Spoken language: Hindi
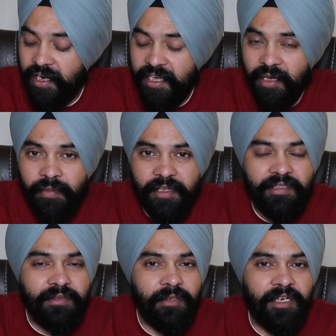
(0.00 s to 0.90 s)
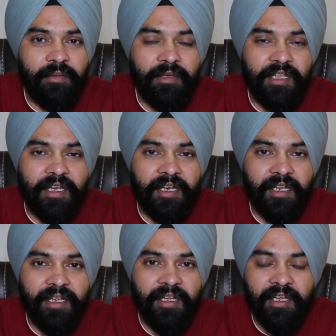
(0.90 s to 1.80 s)
हैं कि आप बिजनेस मीटिंग में जा रहे
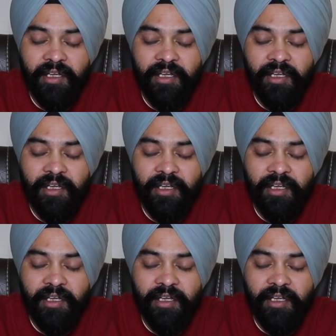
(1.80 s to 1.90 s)
हैं